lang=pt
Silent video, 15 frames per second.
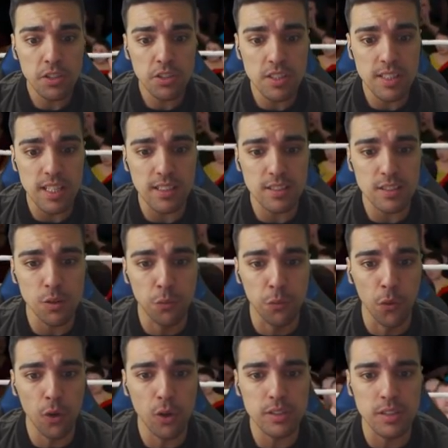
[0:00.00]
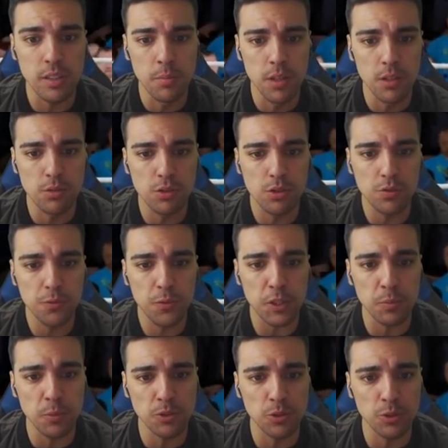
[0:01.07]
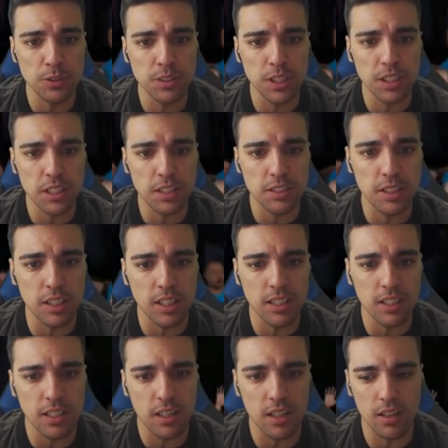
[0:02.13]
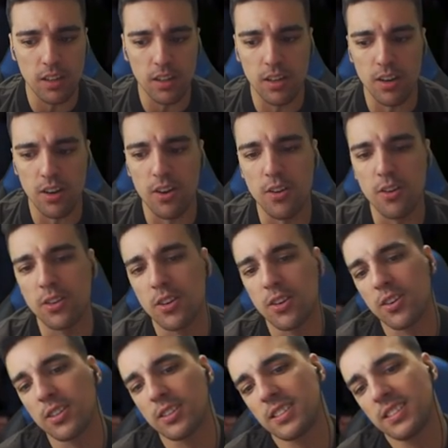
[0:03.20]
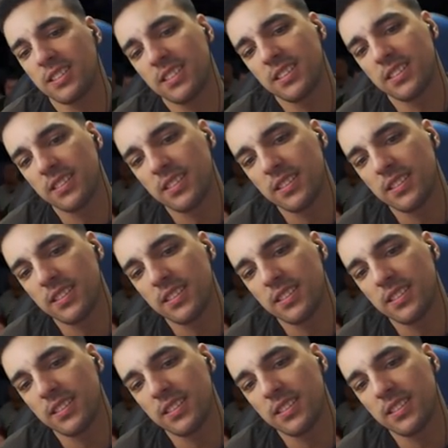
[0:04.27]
O AJ está safou-se, amigos. Fez-me um doido de DDT. Oh, God.